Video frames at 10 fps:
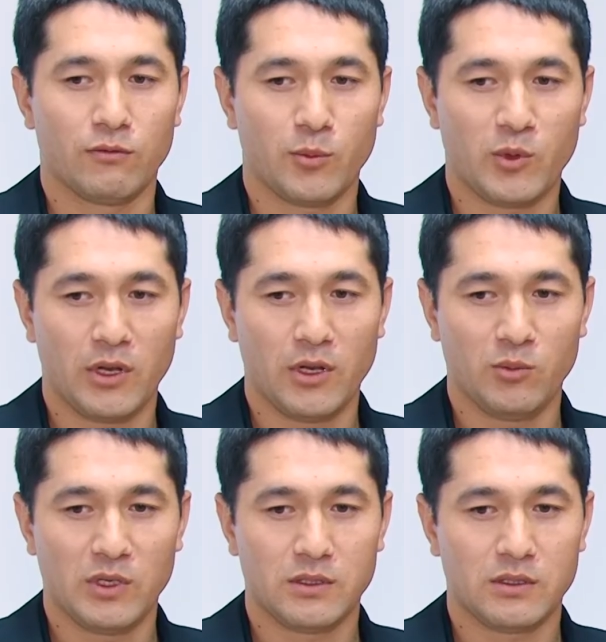В апреле
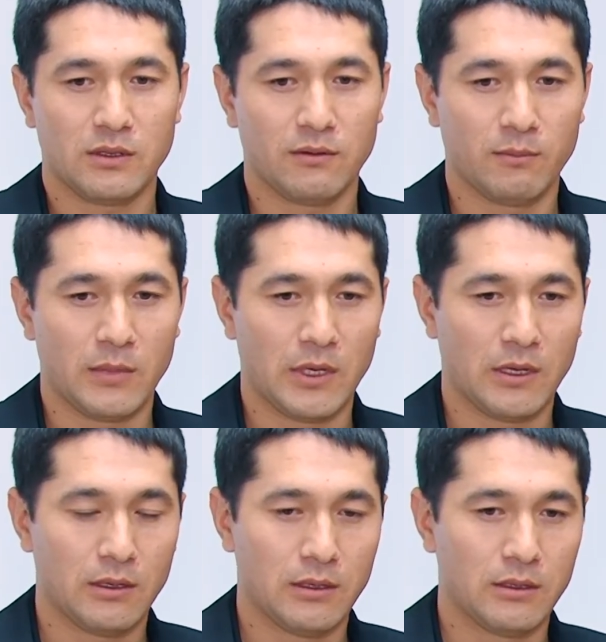месяце мы
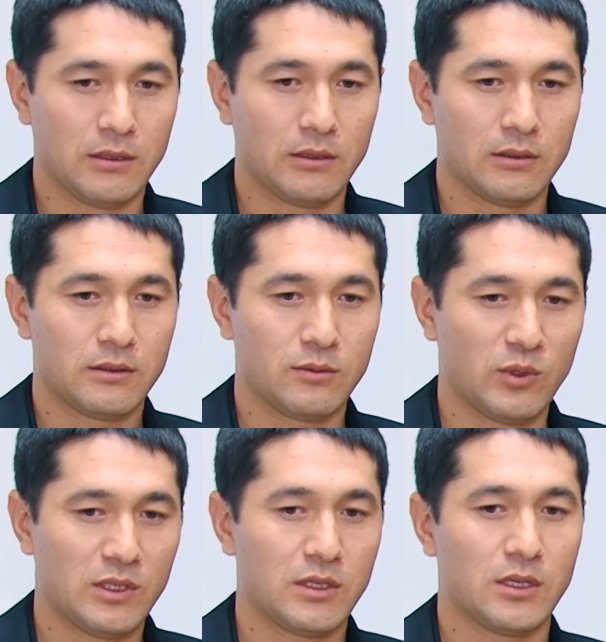э, с
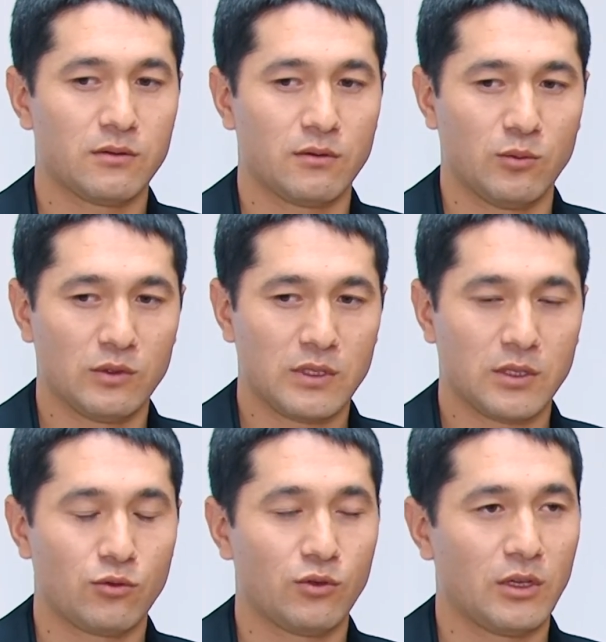министерством,
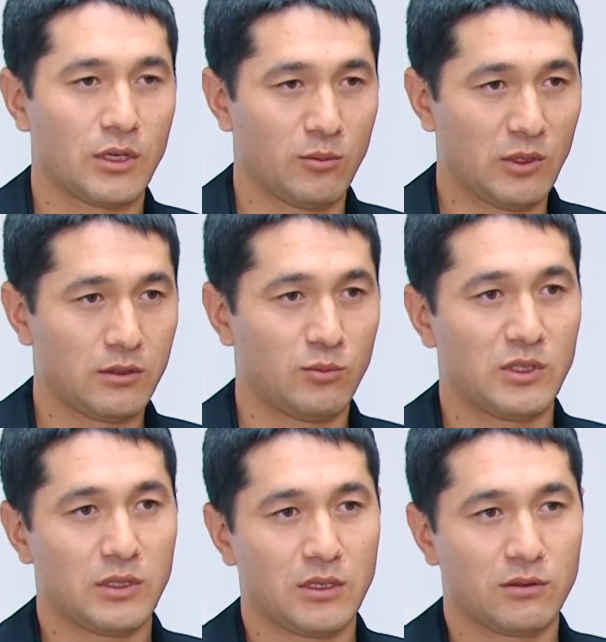сотрудниками с
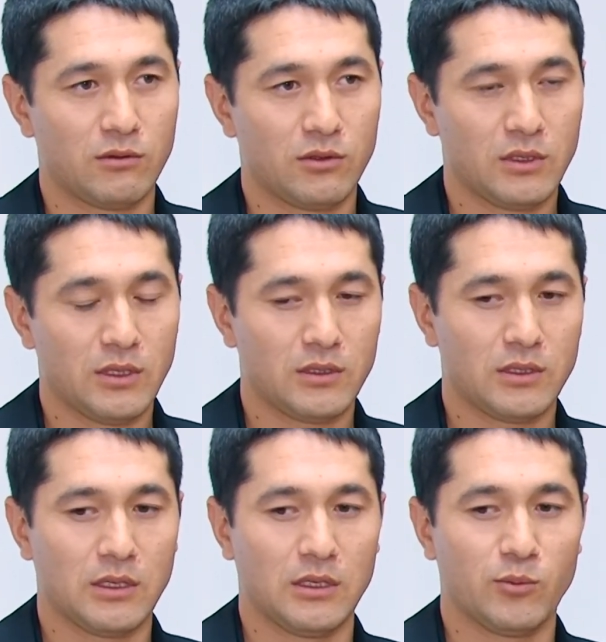Министерства
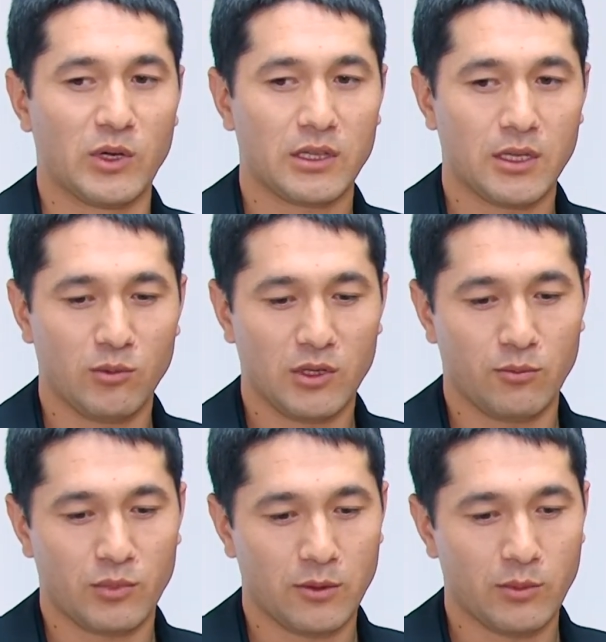юстиции, департаментом
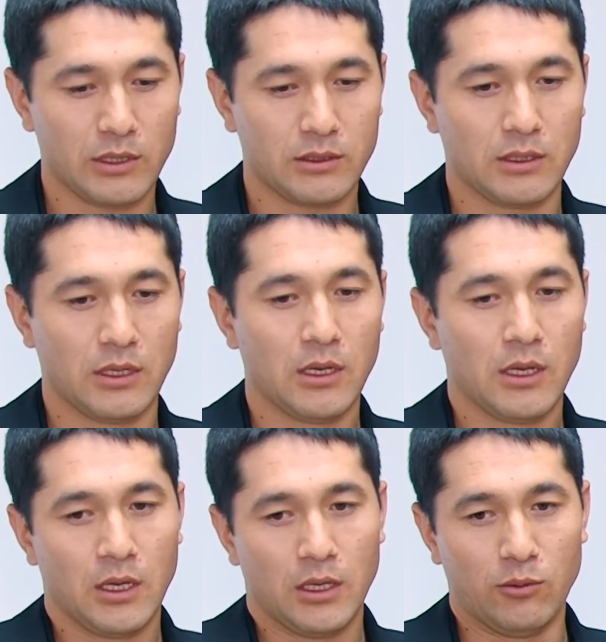пробации
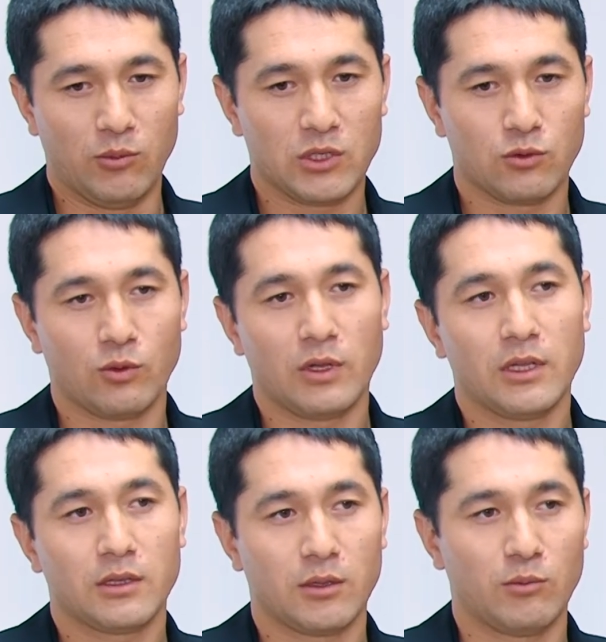и между
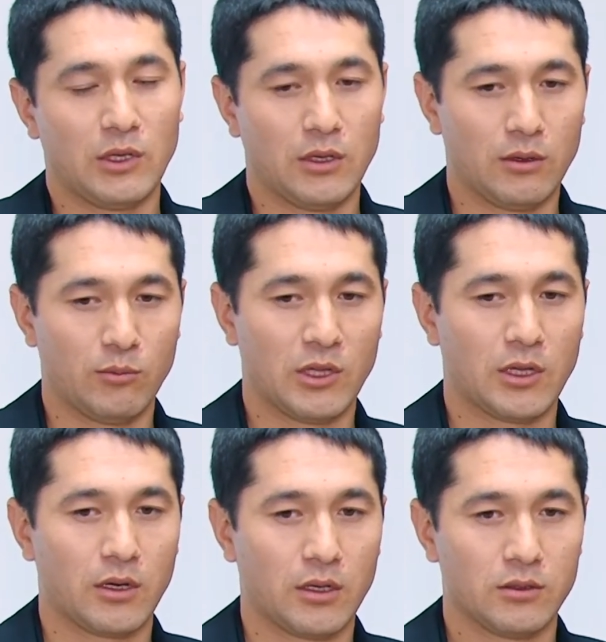клиентами был
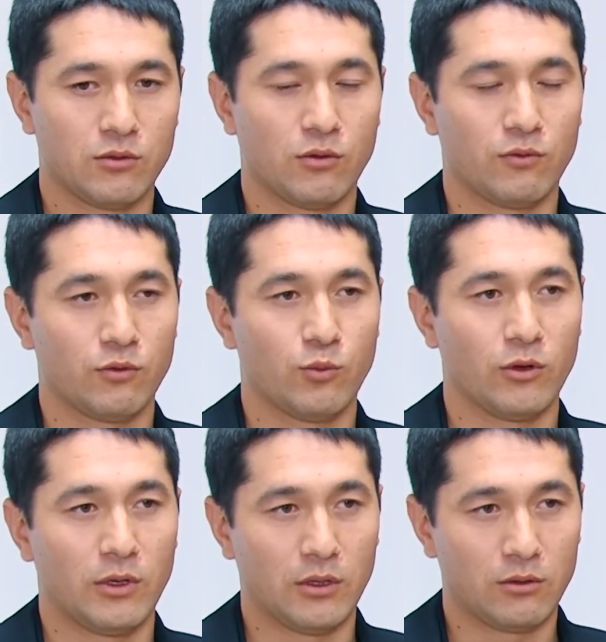организован
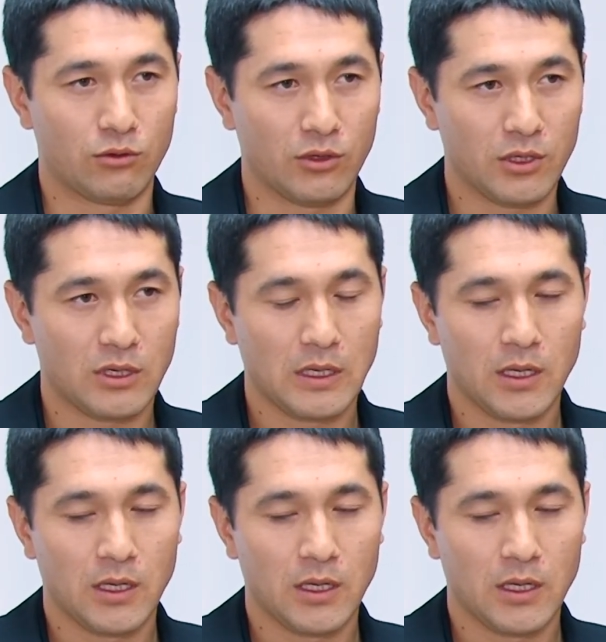футбольный турнир.